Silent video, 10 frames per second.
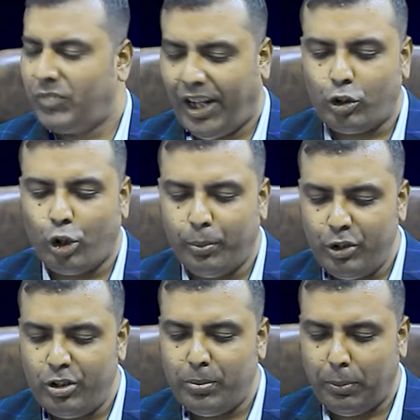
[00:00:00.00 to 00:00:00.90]
যায় একটা
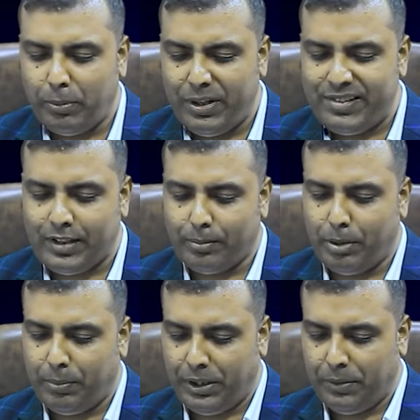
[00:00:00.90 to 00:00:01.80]
কমিউনিটি হ্যাঁ
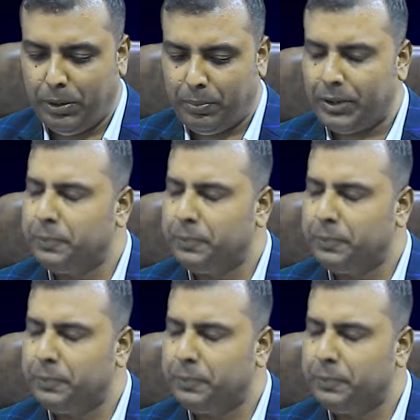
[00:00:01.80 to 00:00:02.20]
সমস্যা